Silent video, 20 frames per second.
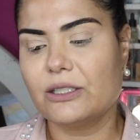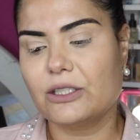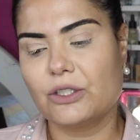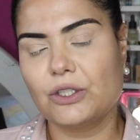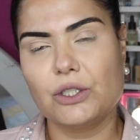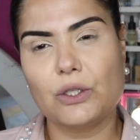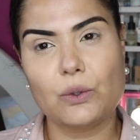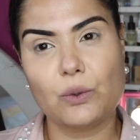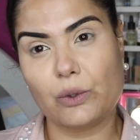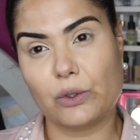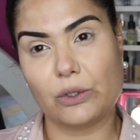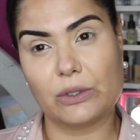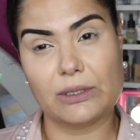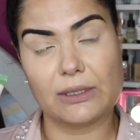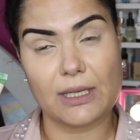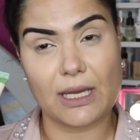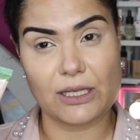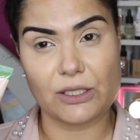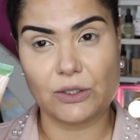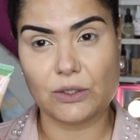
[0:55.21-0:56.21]
Já tinha
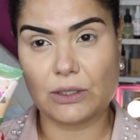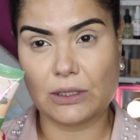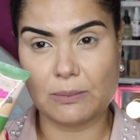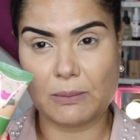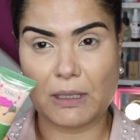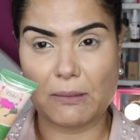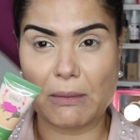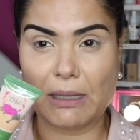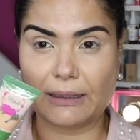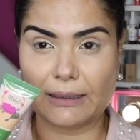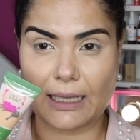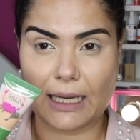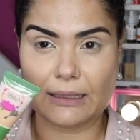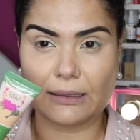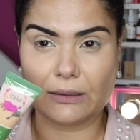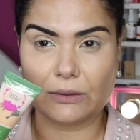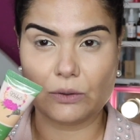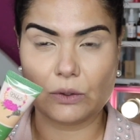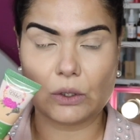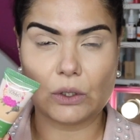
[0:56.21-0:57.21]
curiosidade de
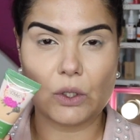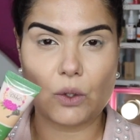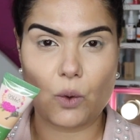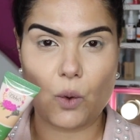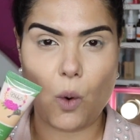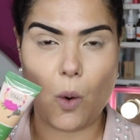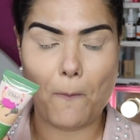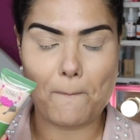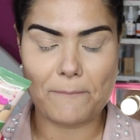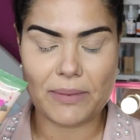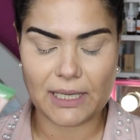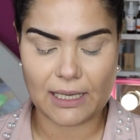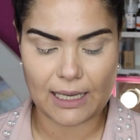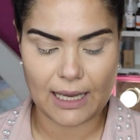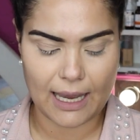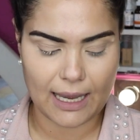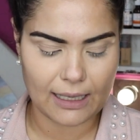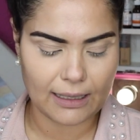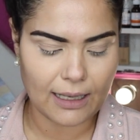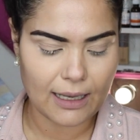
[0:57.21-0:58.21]
experimentar, tanto que eu
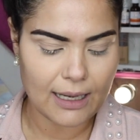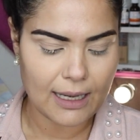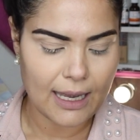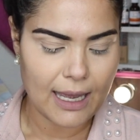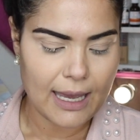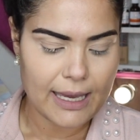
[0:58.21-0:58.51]
comprei ela.